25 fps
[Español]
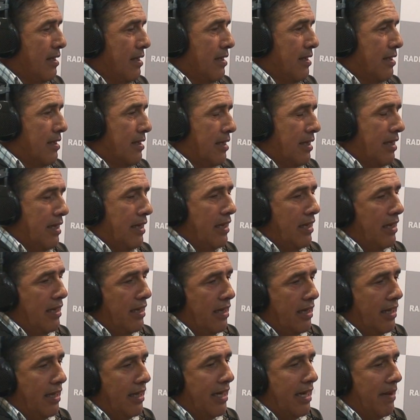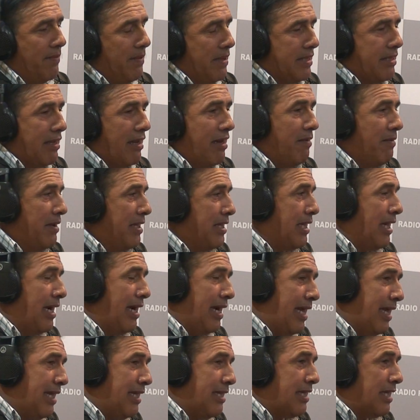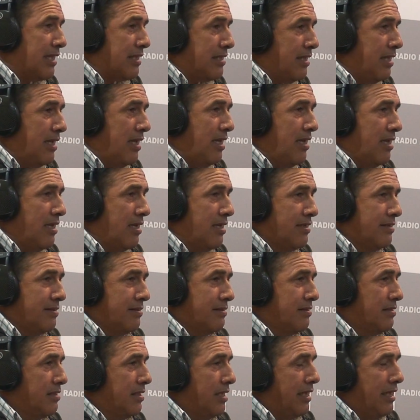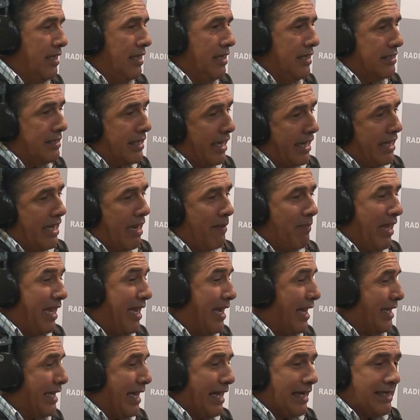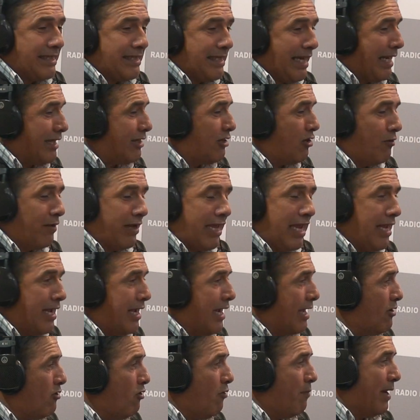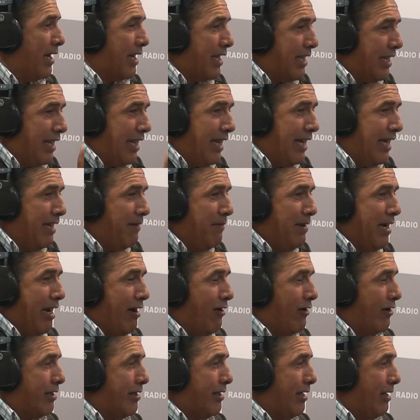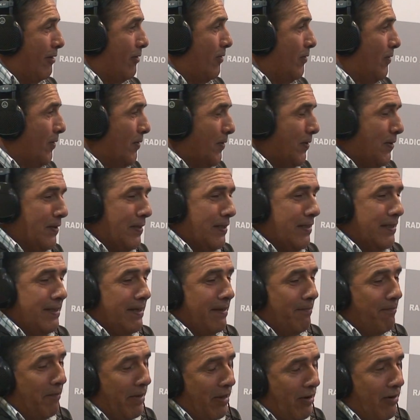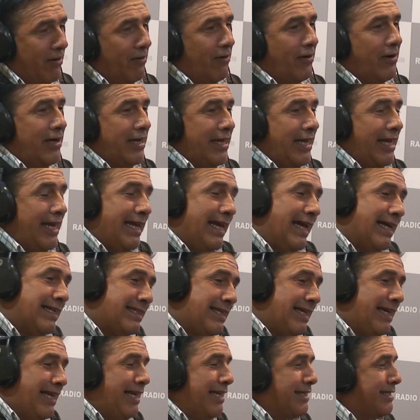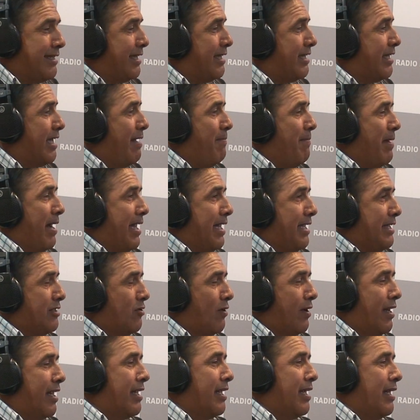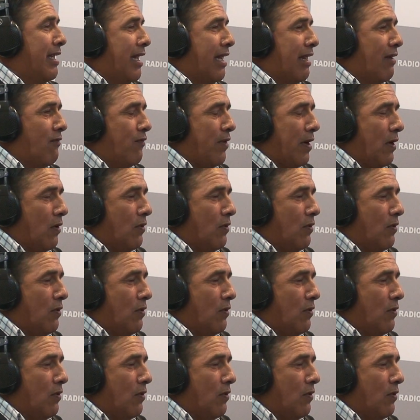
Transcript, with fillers: Eh, lamentablemente la ley está así y ser una pesca tal salta o quien cayó para que eliminarlo al tiro. Pero es así el sistema y son las reglas del fuego.